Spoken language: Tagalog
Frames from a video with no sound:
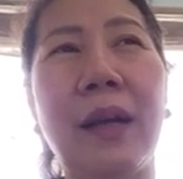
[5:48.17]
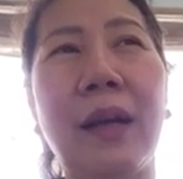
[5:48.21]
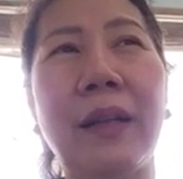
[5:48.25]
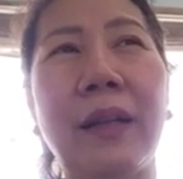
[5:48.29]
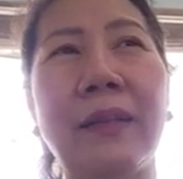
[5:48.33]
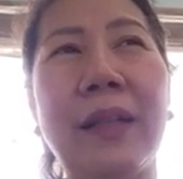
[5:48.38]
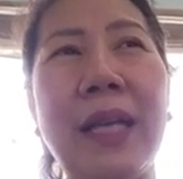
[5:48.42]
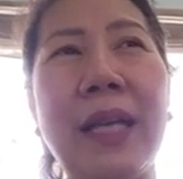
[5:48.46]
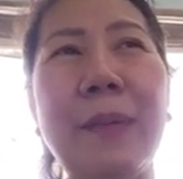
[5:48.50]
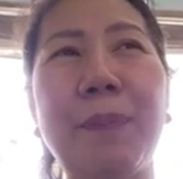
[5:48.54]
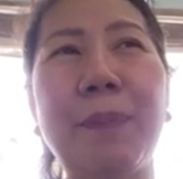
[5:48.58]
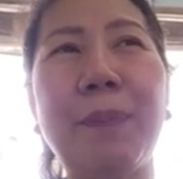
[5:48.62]
a
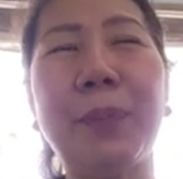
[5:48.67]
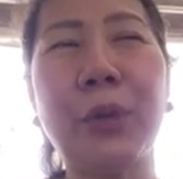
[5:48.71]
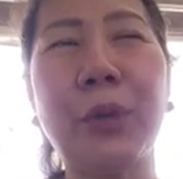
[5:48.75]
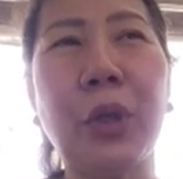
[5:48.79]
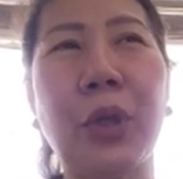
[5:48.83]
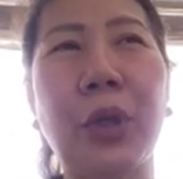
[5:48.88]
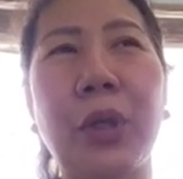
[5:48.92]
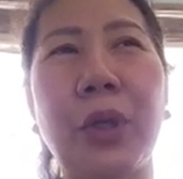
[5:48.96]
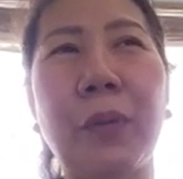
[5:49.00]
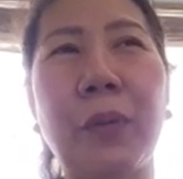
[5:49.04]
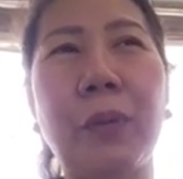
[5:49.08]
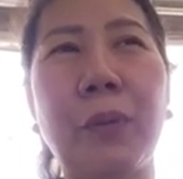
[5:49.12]
deep
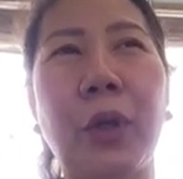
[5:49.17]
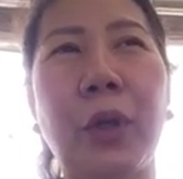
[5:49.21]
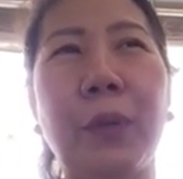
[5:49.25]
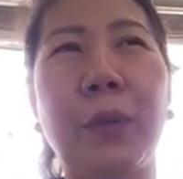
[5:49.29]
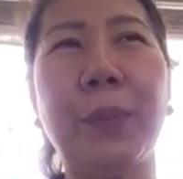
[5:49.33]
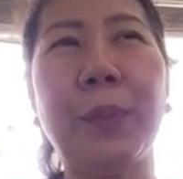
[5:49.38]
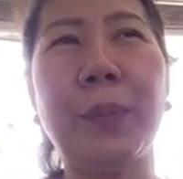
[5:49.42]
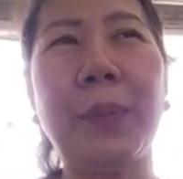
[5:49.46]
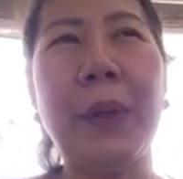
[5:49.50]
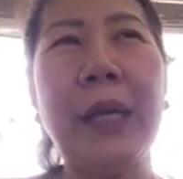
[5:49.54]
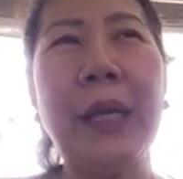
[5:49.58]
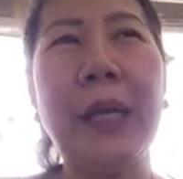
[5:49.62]
term
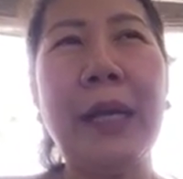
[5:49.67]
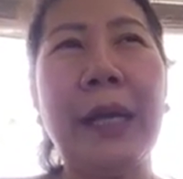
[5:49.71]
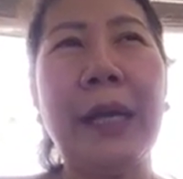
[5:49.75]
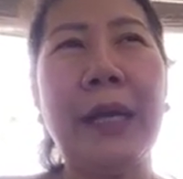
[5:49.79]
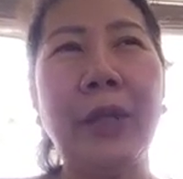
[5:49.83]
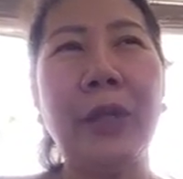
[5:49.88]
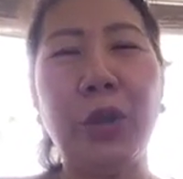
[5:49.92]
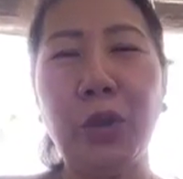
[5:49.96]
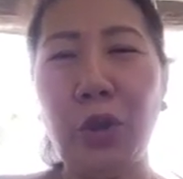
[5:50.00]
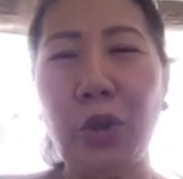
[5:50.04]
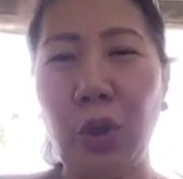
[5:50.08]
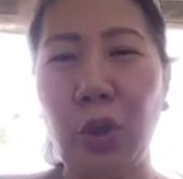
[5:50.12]
of
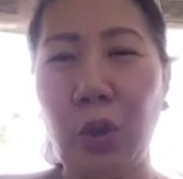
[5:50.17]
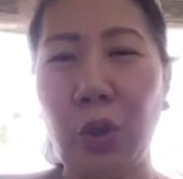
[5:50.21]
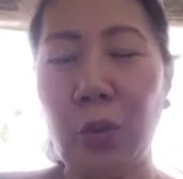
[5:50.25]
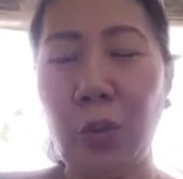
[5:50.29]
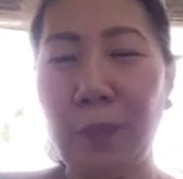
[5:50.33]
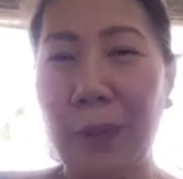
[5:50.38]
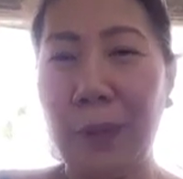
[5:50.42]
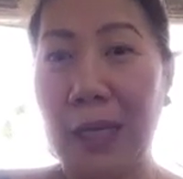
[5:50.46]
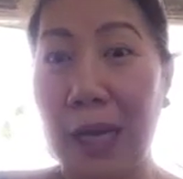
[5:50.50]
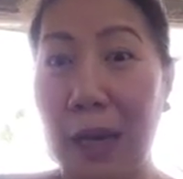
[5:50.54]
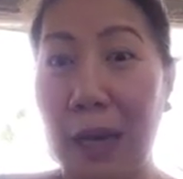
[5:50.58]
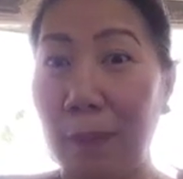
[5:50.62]
you know,
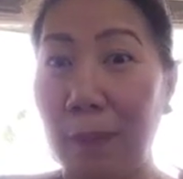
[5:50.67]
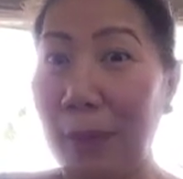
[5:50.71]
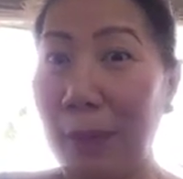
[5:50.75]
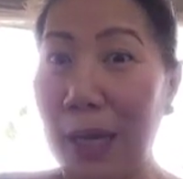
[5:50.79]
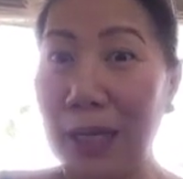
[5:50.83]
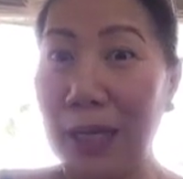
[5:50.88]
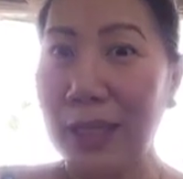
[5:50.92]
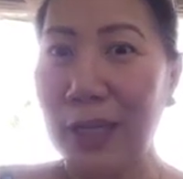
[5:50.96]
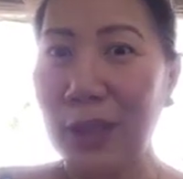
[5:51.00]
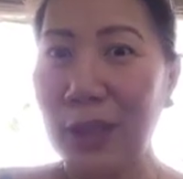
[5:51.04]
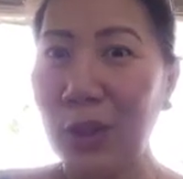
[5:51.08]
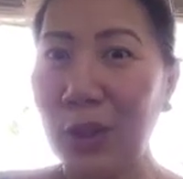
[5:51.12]

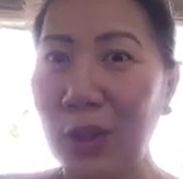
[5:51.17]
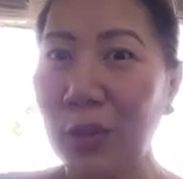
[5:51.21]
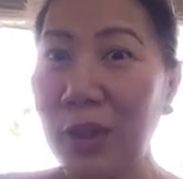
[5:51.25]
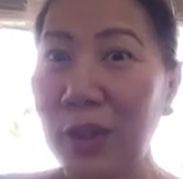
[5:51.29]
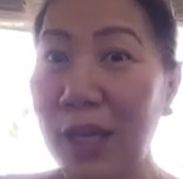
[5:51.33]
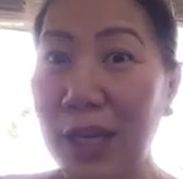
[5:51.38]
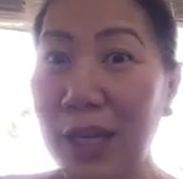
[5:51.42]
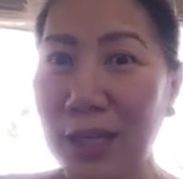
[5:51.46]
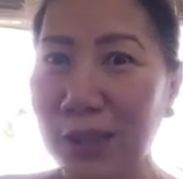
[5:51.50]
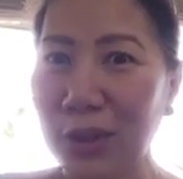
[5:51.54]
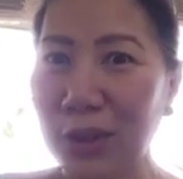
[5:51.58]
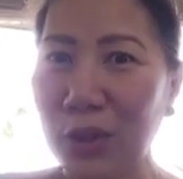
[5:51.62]
binabalikan yung
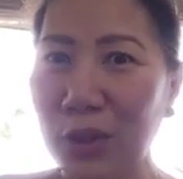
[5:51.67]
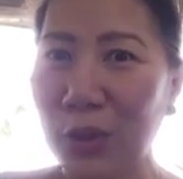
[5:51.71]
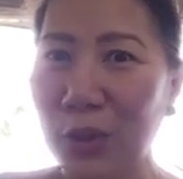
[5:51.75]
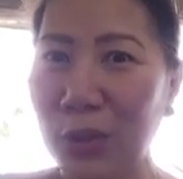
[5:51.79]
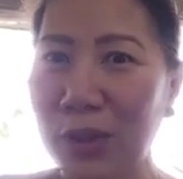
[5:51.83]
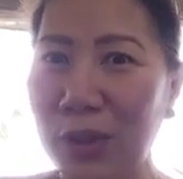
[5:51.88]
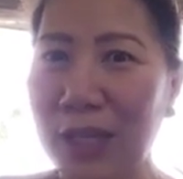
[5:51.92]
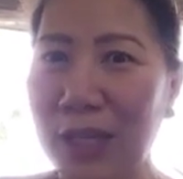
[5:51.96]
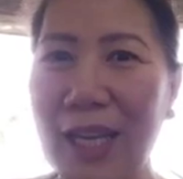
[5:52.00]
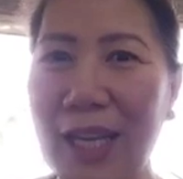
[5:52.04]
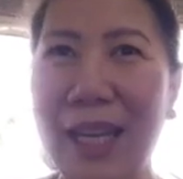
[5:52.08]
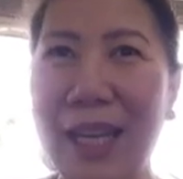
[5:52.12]

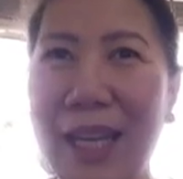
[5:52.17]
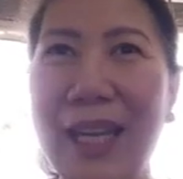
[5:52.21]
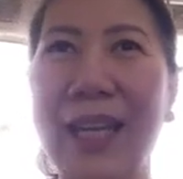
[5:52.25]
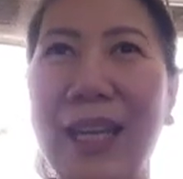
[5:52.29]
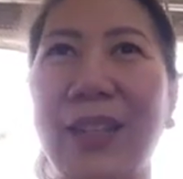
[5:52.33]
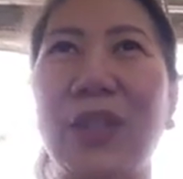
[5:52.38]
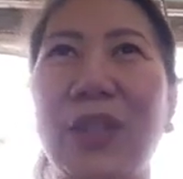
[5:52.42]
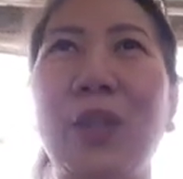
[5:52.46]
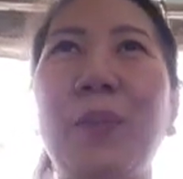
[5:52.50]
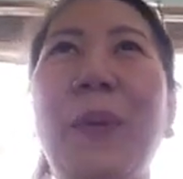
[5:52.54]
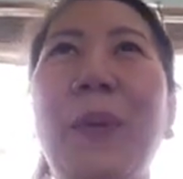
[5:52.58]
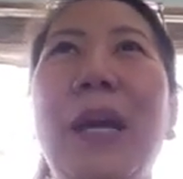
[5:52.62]
history.
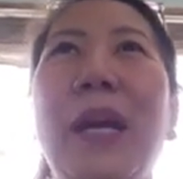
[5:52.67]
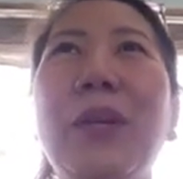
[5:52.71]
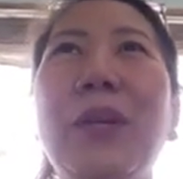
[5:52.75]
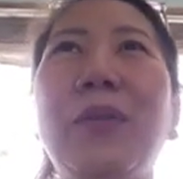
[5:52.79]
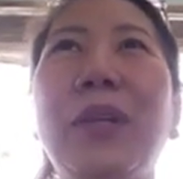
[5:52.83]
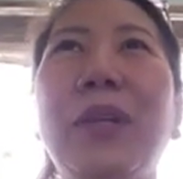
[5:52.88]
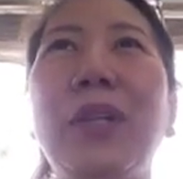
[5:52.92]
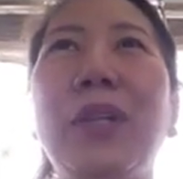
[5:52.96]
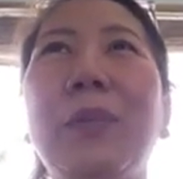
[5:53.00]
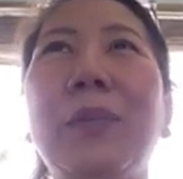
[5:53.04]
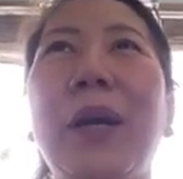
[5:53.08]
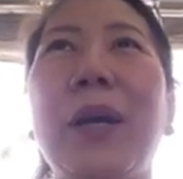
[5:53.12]
So, paano
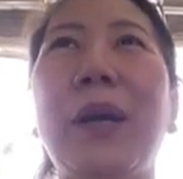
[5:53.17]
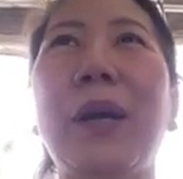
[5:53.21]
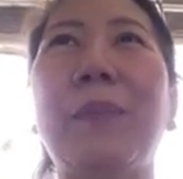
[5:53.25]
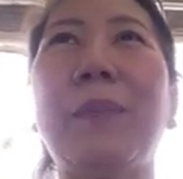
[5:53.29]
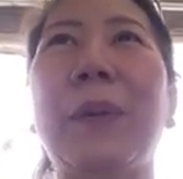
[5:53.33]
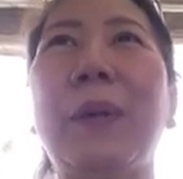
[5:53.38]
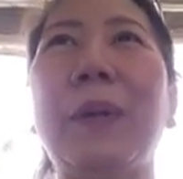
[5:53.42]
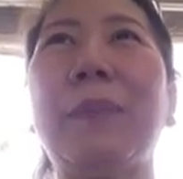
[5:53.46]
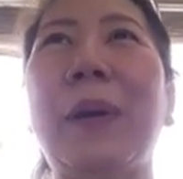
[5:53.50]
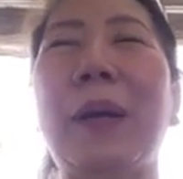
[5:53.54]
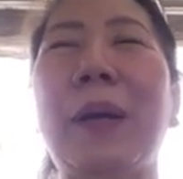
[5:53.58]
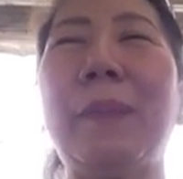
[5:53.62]
kayo
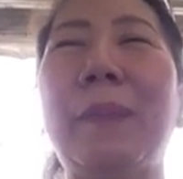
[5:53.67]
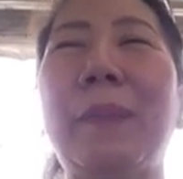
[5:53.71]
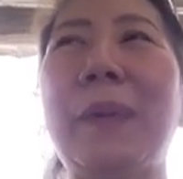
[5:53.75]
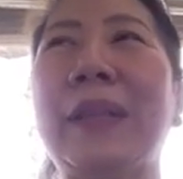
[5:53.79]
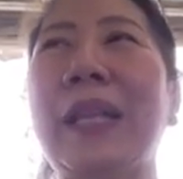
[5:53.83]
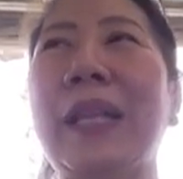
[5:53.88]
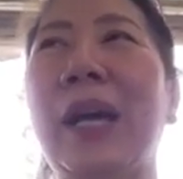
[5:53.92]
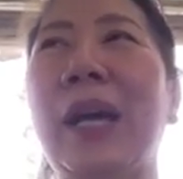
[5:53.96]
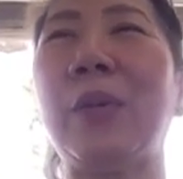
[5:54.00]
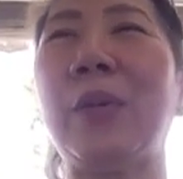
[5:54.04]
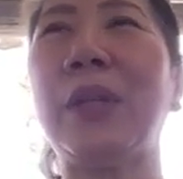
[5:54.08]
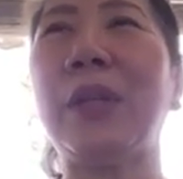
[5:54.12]

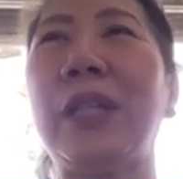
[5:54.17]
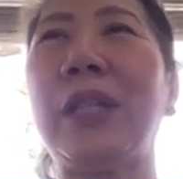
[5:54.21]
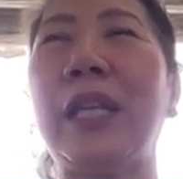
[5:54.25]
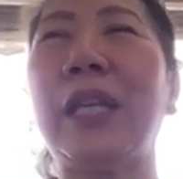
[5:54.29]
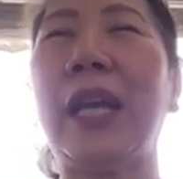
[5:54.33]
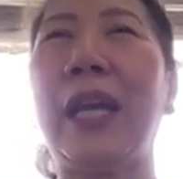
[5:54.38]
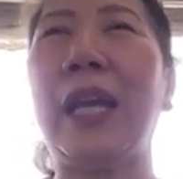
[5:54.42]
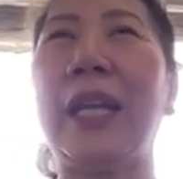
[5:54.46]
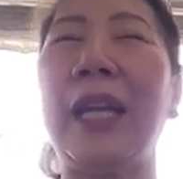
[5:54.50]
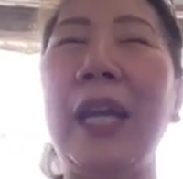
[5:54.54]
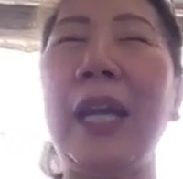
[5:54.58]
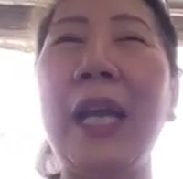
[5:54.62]
makapagpapatawad
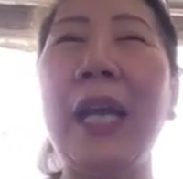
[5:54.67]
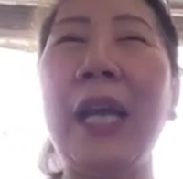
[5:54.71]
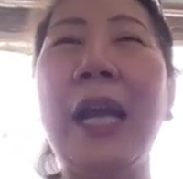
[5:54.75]
yan?